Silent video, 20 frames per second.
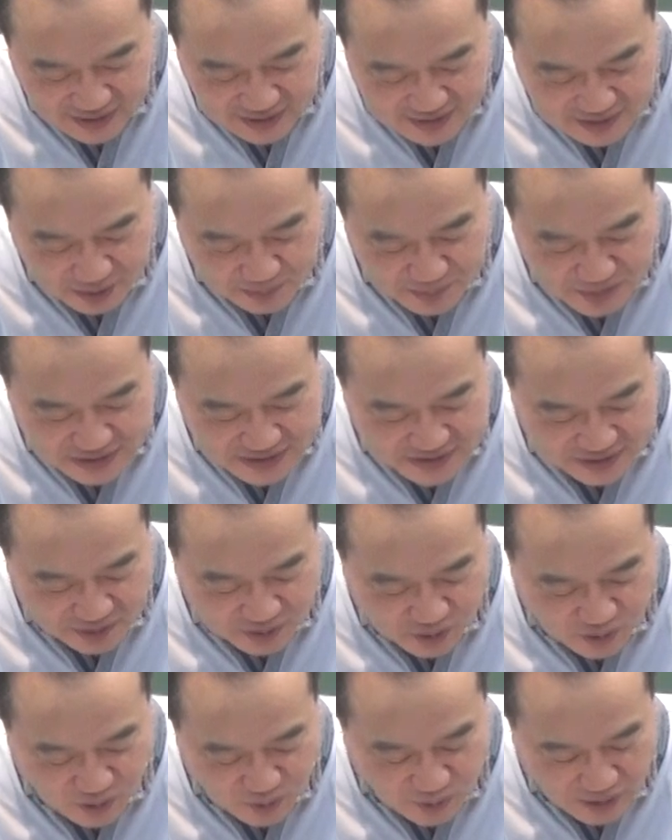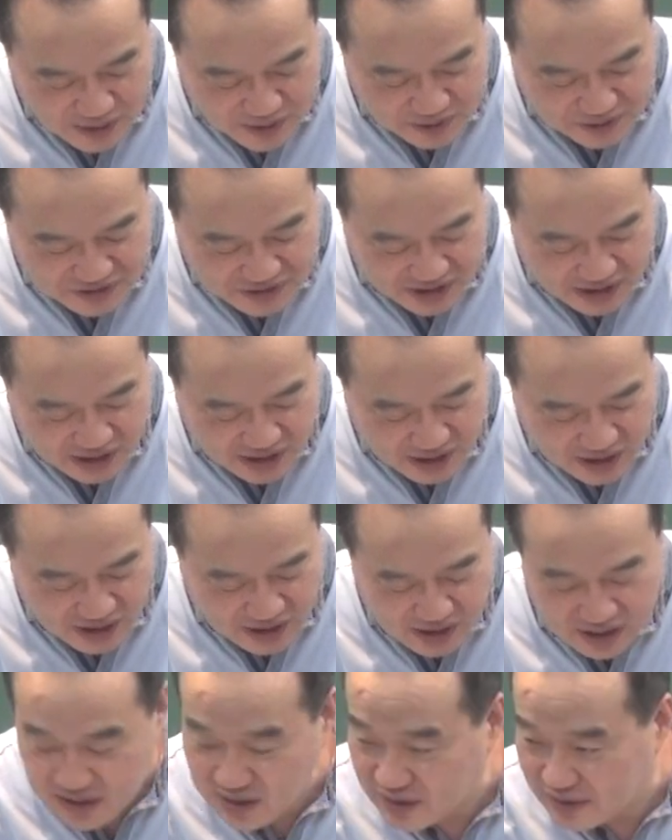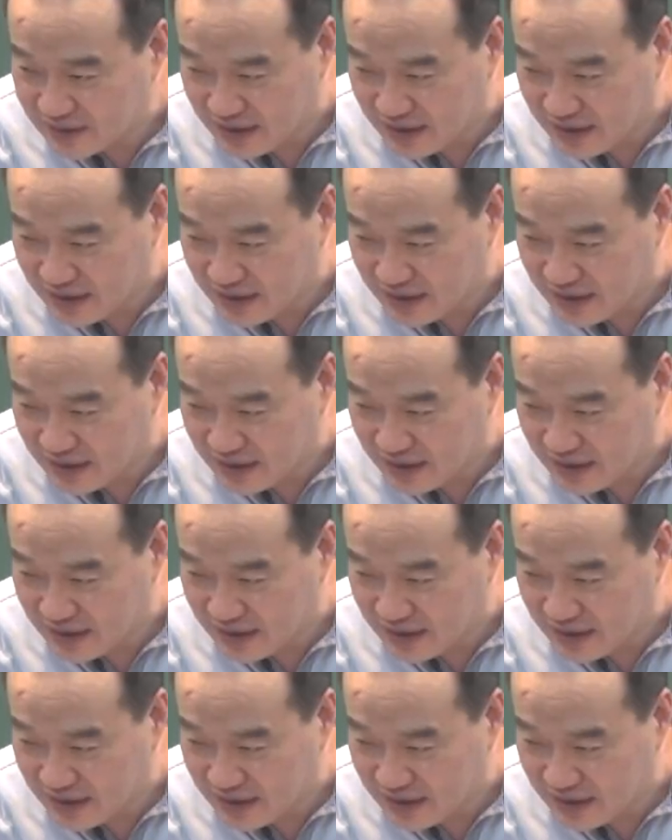전반적으로 관료제가